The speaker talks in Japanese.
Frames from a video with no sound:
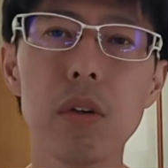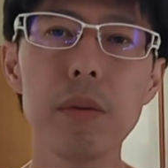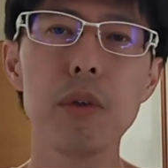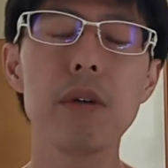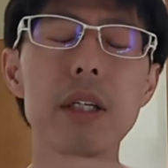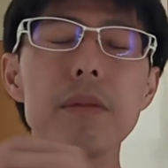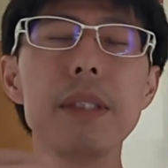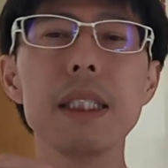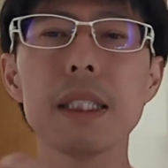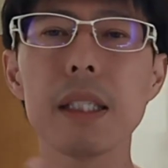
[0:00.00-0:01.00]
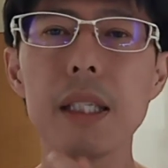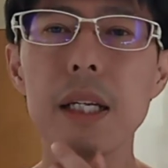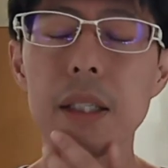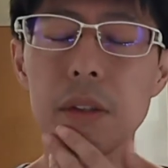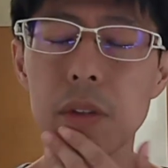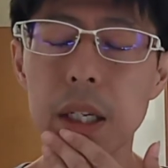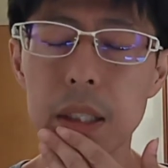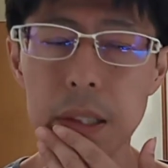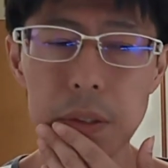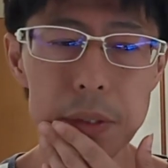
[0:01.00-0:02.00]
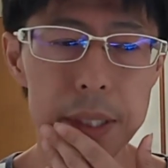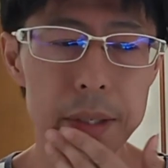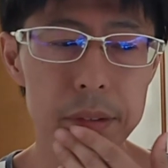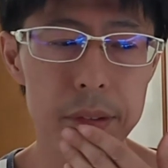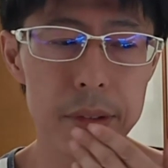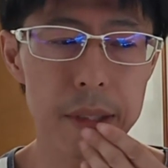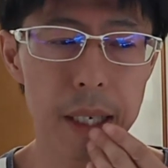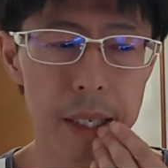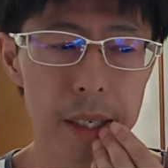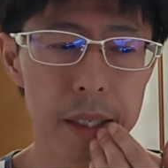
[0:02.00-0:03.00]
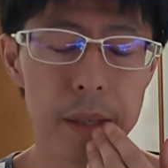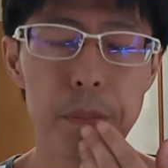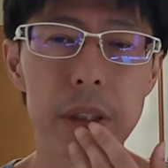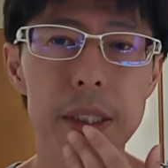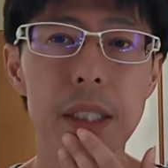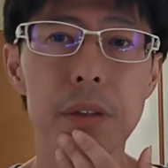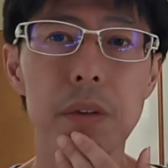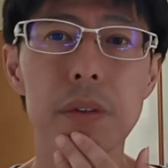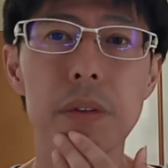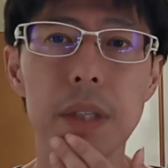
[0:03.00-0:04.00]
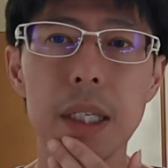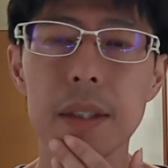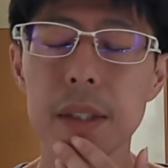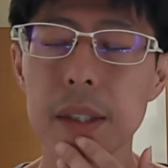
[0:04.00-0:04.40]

これもワードビジネスサテライトの欄に載せてるから、インボイス制度のことをね、